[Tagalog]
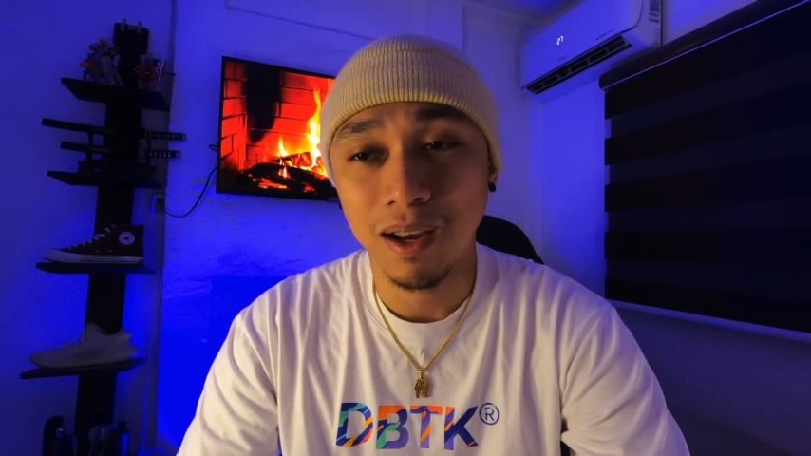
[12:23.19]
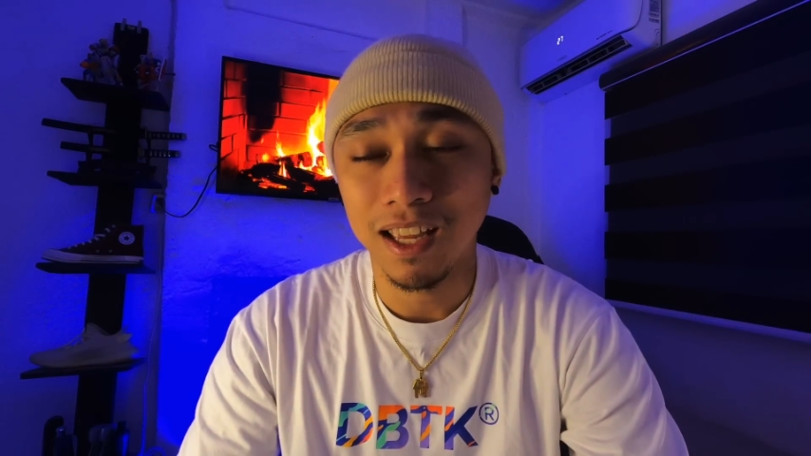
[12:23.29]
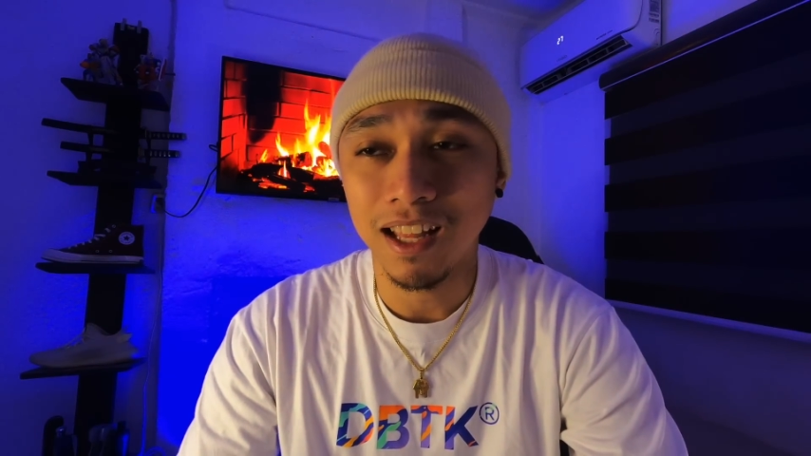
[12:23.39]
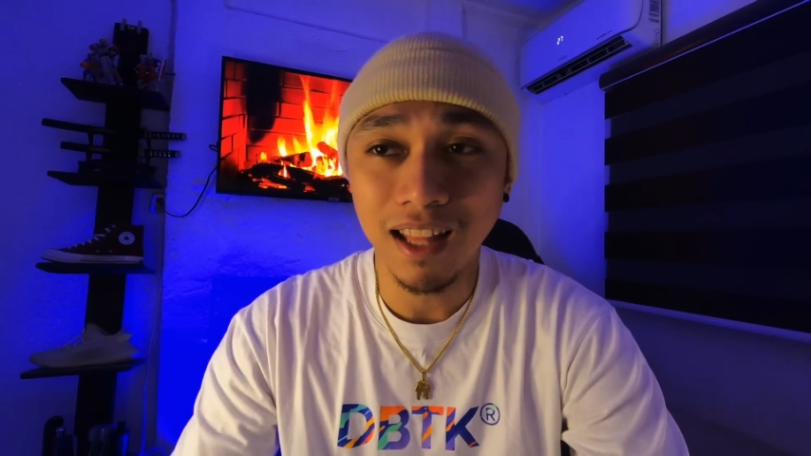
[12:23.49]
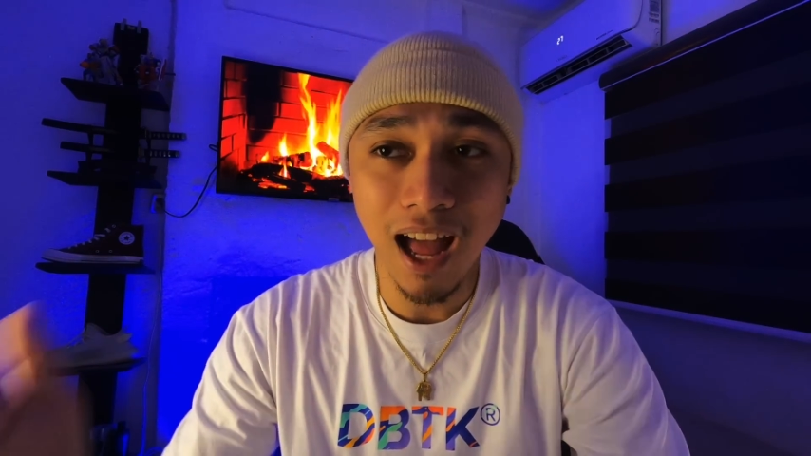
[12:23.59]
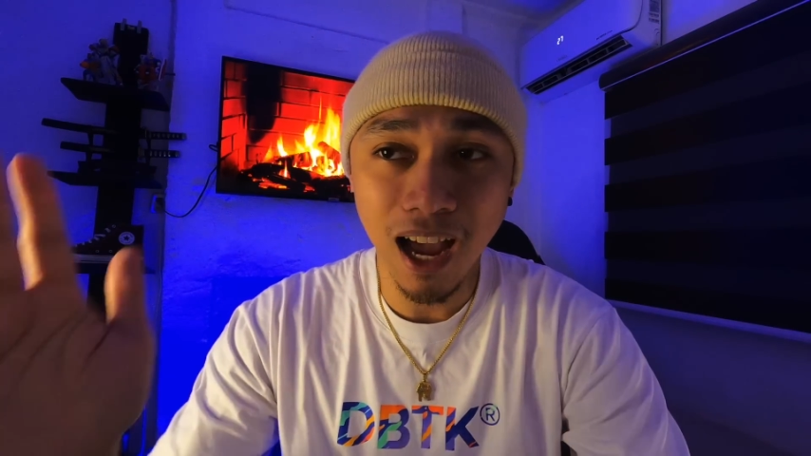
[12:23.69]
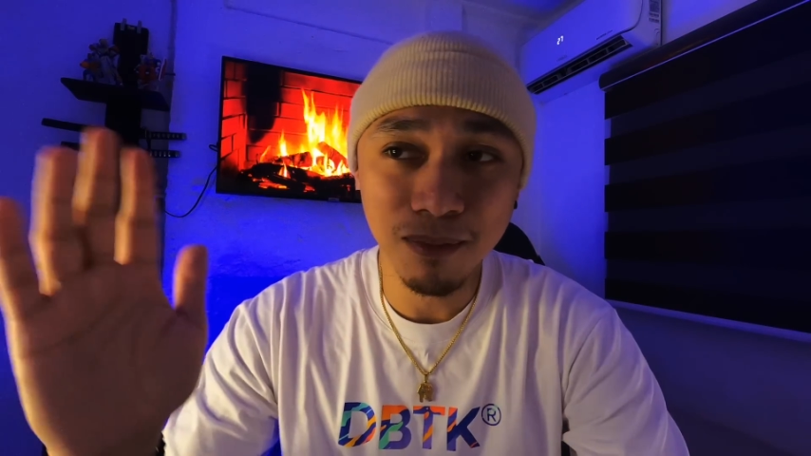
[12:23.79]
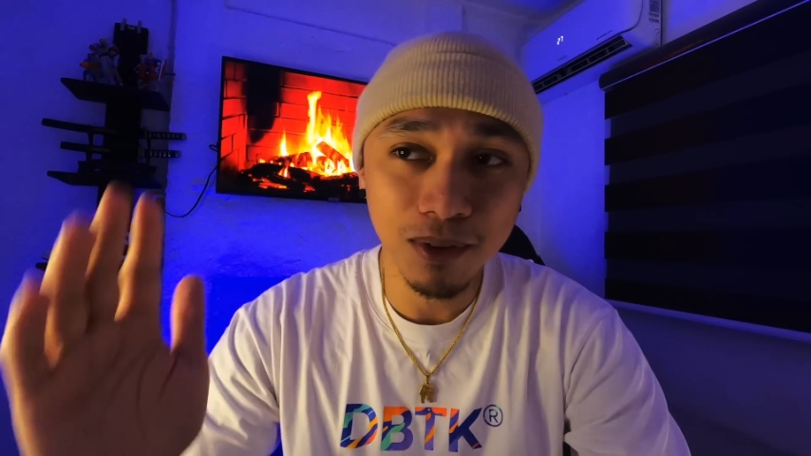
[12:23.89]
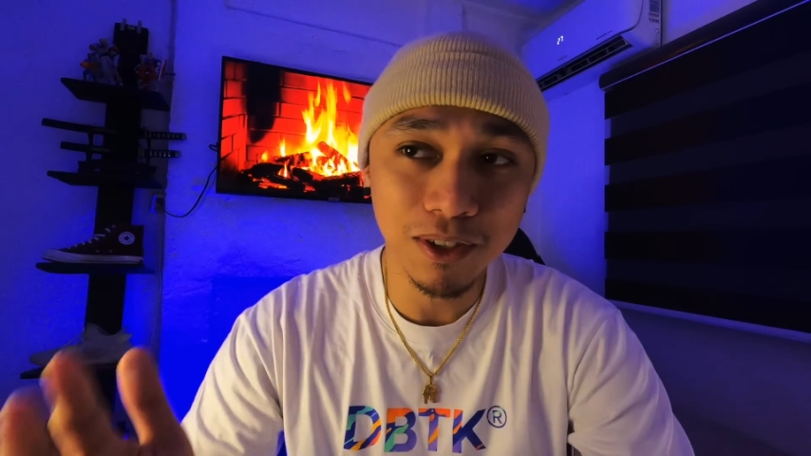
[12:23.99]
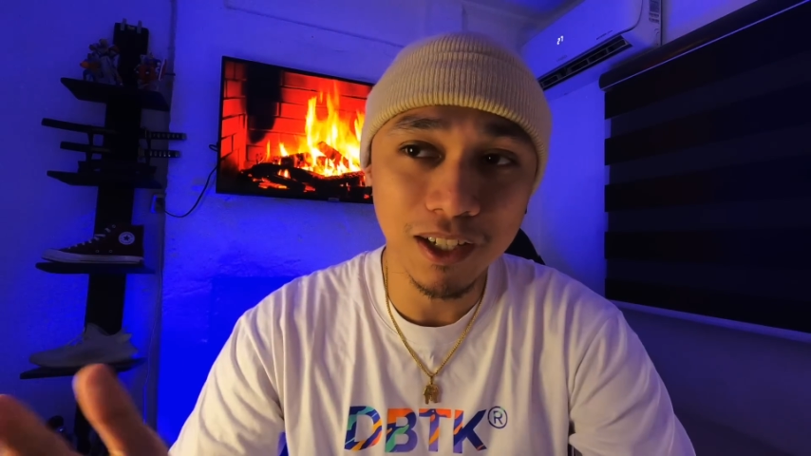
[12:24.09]
inatake
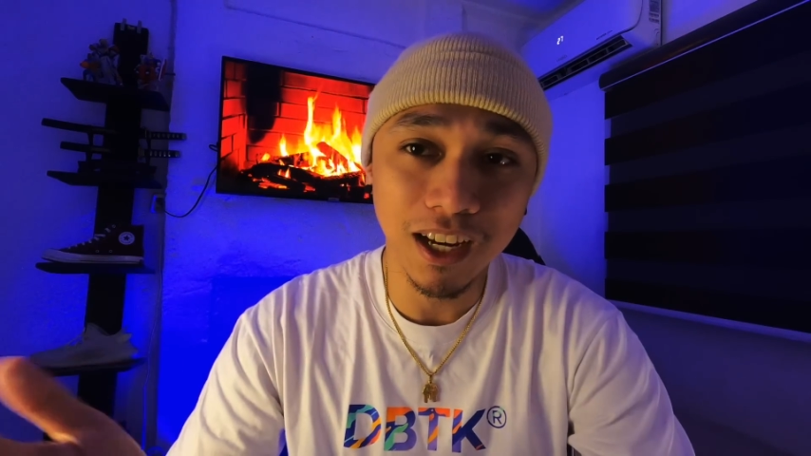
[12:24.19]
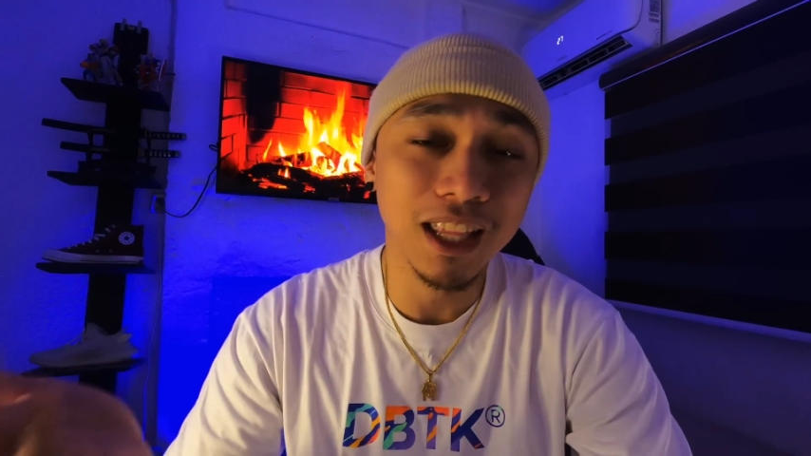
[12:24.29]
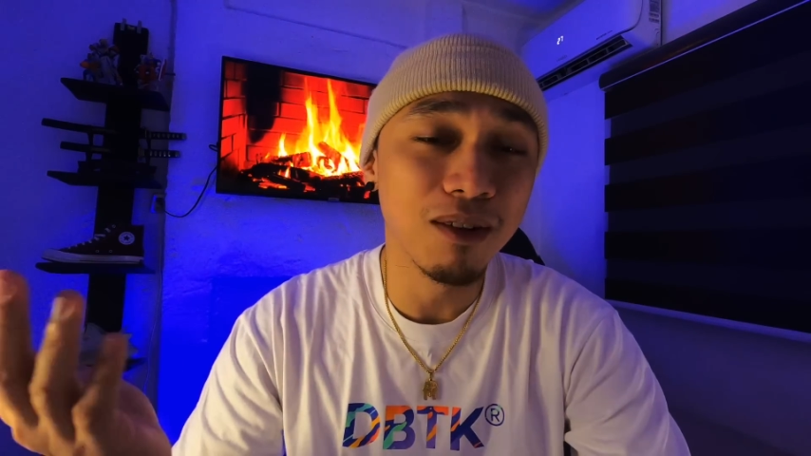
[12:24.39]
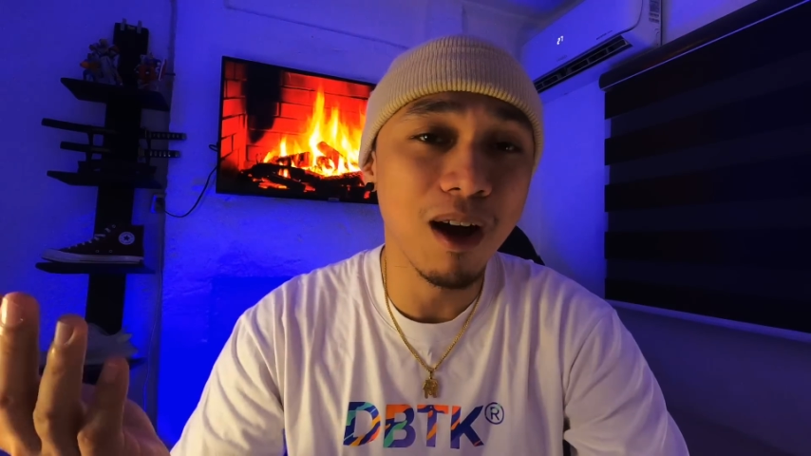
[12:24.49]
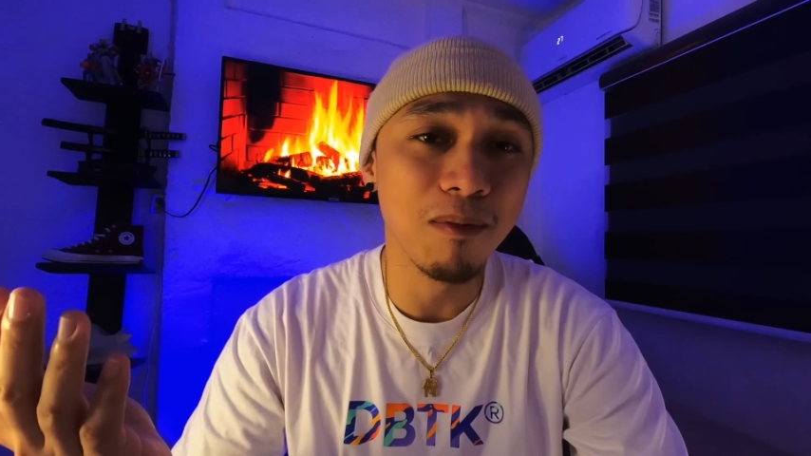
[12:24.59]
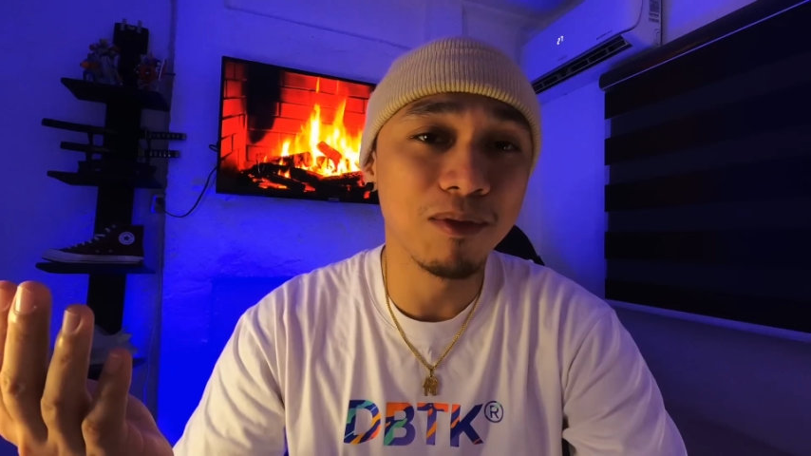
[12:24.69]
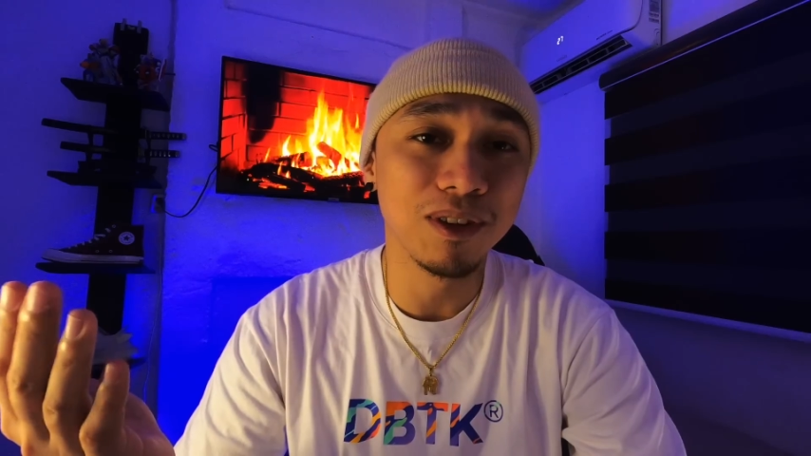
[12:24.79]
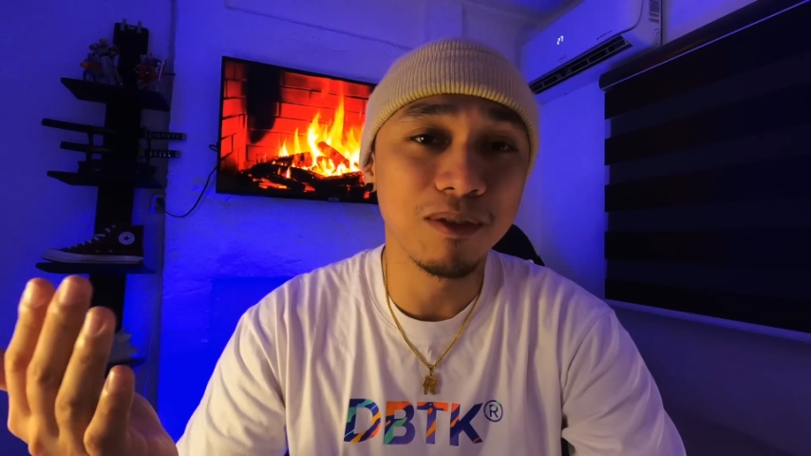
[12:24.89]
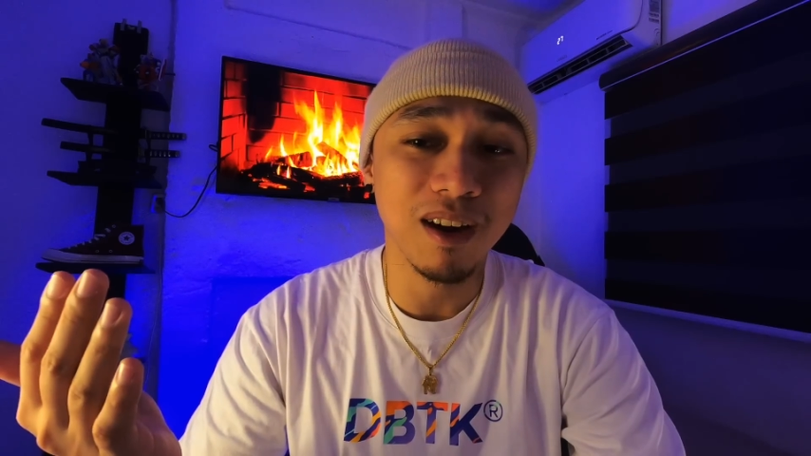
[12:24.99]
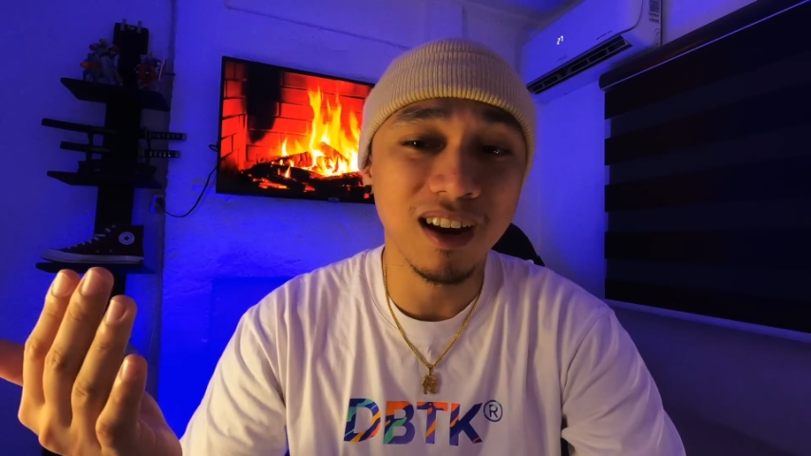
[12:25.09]
mo yun sa ginawa mo
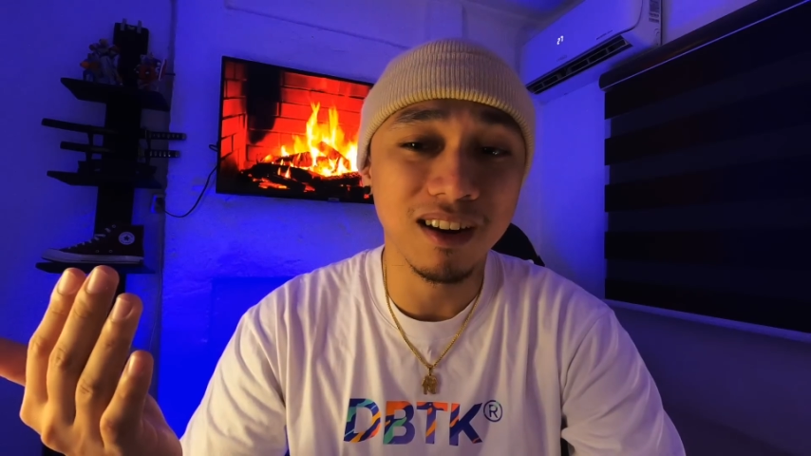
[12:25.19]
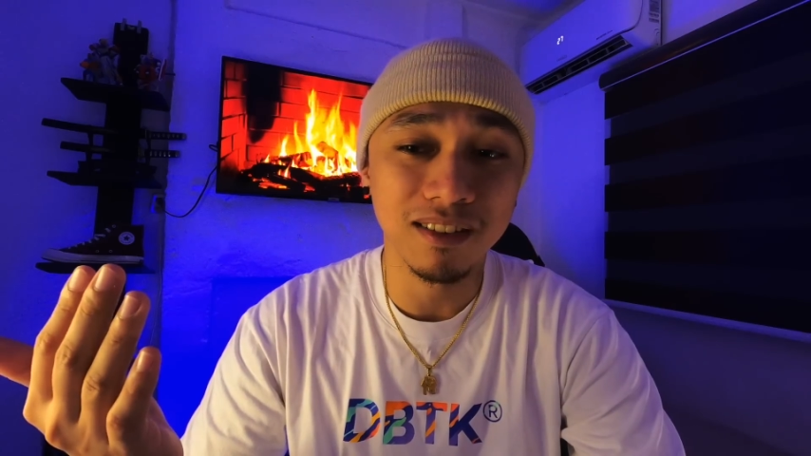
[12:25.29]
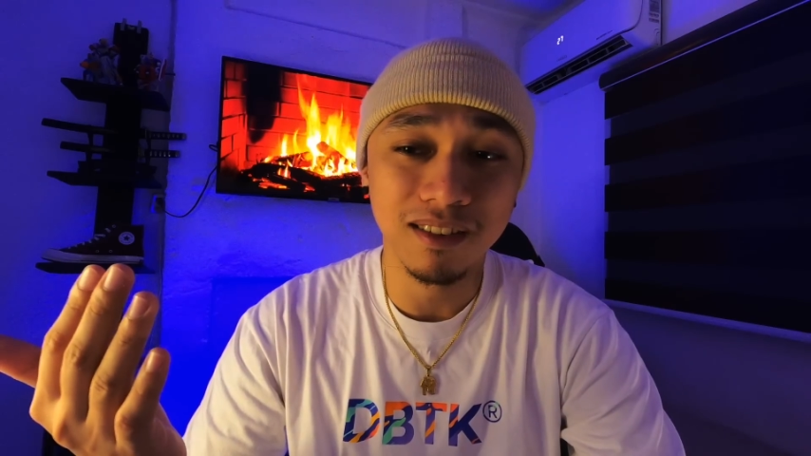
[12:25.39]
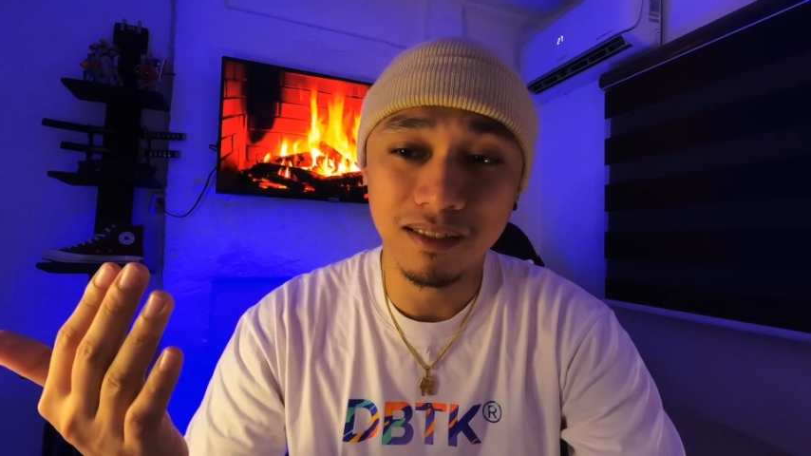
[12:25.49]
na yun, parang,